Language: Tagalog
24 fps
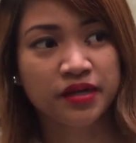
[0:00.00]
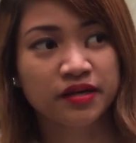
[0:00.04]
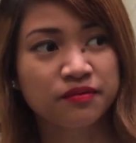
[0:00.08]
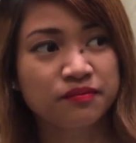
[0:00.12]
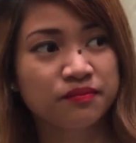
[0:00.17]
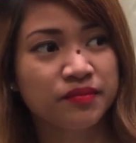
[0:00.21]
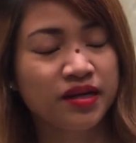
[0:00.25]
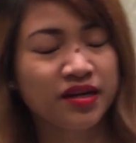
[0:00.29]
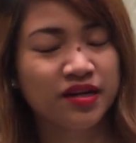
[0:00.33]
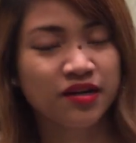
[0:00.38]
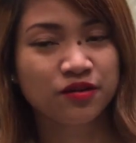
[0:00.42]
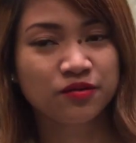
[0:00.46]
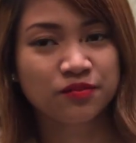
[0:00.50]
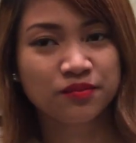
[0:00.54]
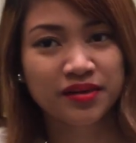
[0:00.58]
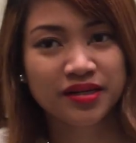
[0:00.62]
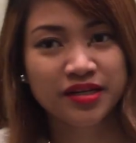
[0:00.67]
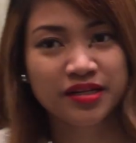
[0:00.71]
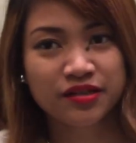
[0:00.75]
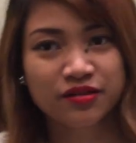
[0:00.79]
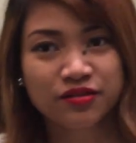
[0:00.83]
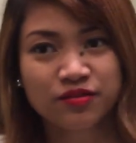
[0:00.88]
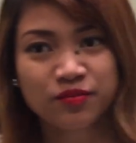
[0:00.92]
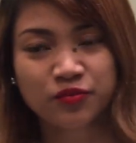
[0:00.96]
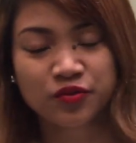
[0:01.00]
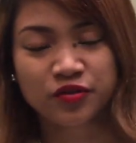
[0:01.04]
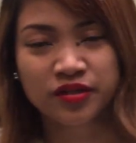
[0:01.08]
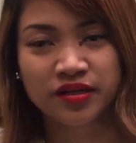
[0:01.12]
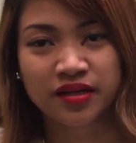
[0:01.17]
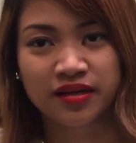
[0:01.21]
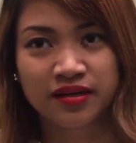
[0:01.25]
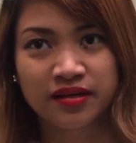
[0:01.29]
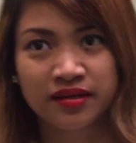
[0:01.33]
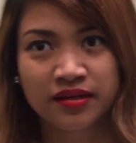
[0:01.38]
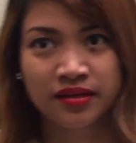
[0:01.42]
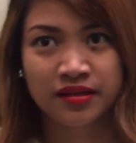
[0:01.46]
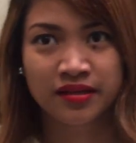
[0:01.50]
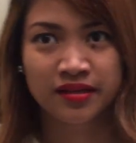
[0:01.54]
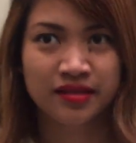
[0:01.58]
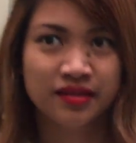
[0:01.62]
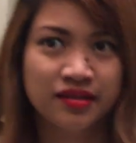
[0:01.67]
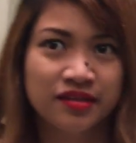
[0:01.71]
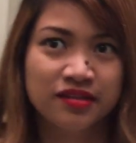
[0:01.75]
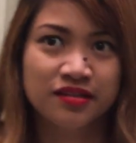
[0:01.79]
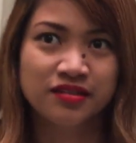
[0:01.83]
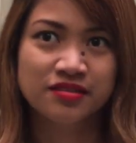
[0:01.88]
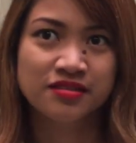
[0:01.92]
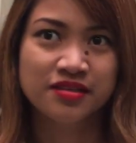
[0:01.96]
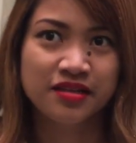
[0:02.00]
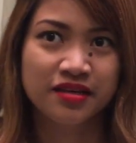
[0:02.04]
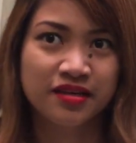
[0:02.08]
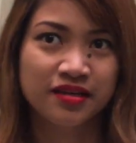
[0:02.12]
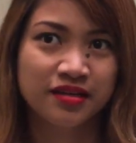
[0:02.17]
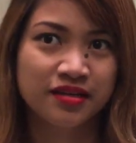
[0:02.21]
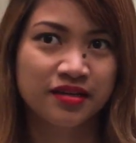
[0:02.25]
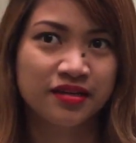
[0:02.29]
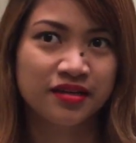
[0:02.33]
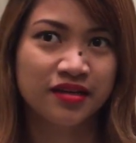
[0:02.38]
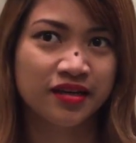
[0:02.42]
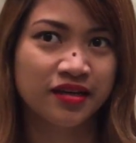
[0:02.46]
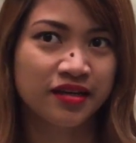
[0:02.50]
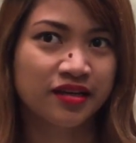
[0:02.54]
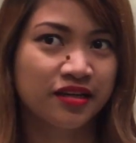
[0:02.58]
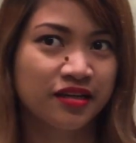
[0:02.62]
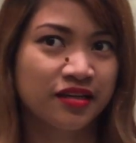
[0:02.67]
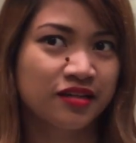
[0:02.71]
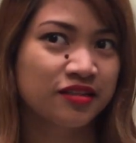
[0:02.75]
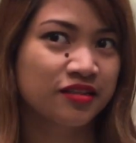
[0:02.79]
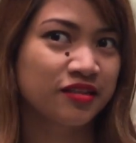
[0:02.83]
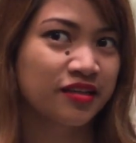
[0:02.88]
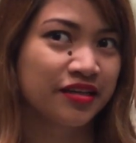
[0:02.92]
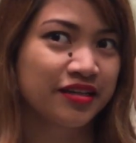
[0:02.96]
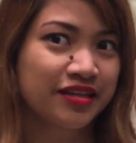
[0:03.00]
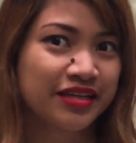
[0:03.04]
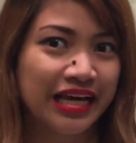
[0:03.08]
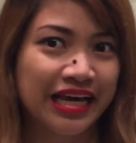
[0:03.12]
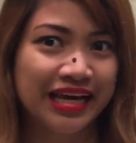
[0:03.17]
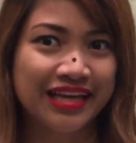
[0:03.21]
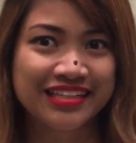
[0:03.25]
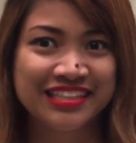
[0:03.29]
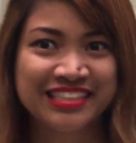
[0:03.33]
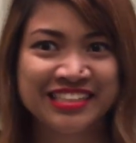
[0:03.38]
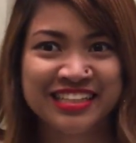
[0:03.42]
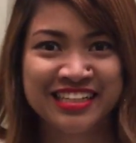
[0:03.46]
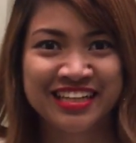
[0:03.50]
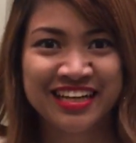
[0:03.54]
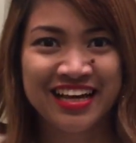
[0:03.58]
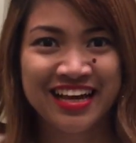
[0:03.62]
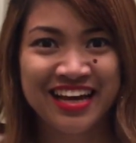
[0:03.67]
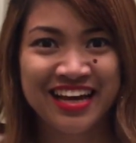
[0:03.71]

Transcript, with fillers: Parang bala kong maligo muna. Kasi, ang lagkit-lagkit.